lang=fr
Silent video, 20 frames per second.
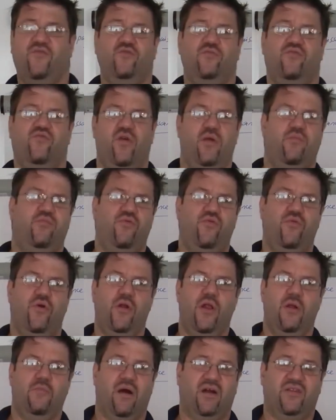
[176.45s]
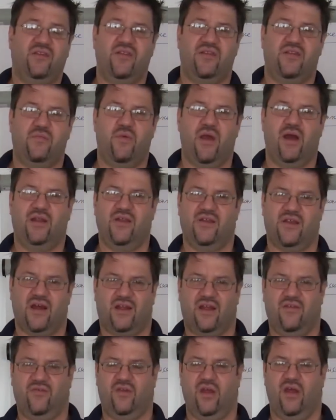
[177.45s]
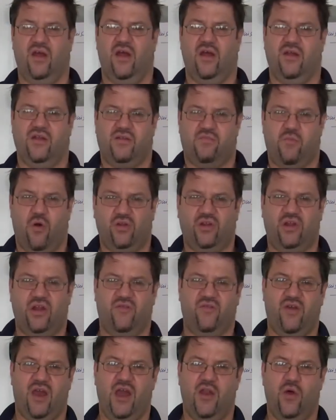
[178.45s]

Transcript: vous ne pouvez plus participer à des activités sportives.